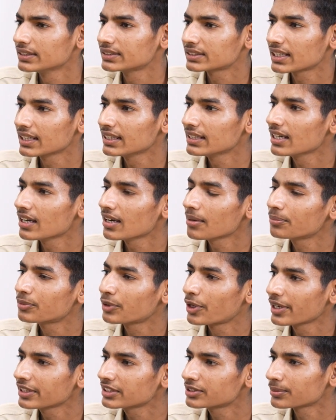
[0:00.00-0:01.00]
इसके लिए आप
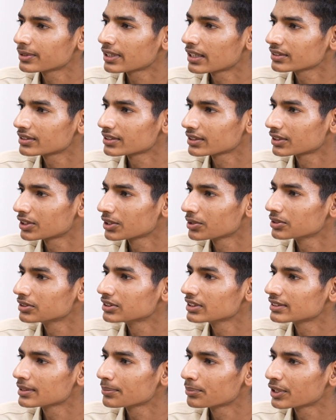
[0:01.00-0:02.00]
ट्रिक्स बना सकते हो
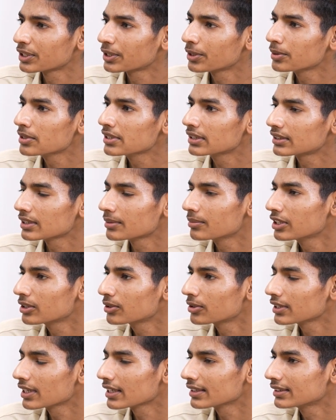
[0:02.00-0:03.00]
जैसे पीरियोडिक टेबल
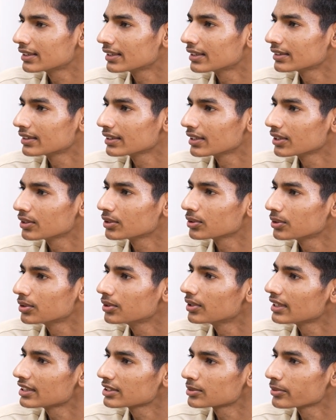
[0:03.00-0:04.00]
को याद करते हैं तो
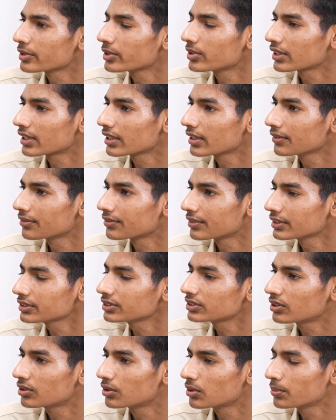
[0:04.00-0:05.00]
एस ब्लॉक के
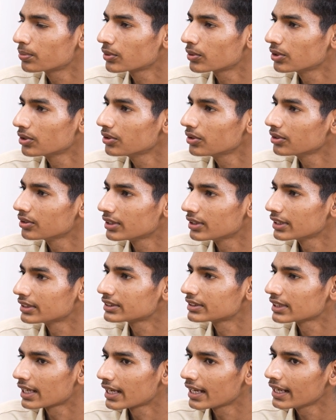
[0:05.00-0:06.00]
फर्स्ट ग्रुप को
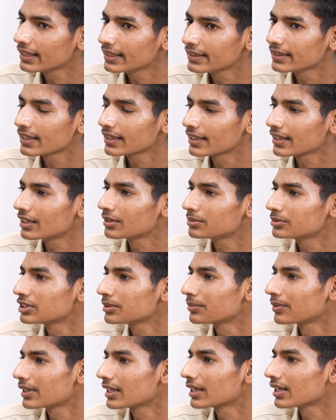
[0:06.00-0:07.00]
ऐसे है लीना की रब से
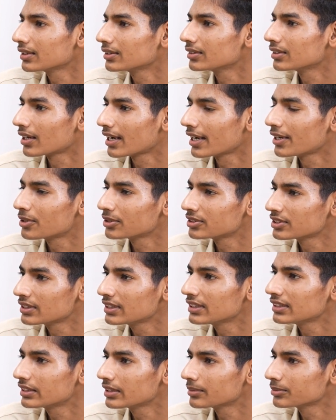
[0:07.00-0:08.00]
फरियाद हाइड्रोजन
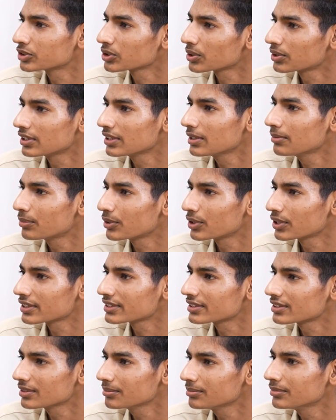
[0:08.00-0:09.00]
लिथियम सोडियम
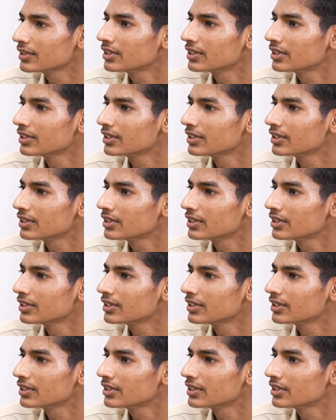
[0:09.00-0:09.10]
पोटेशियम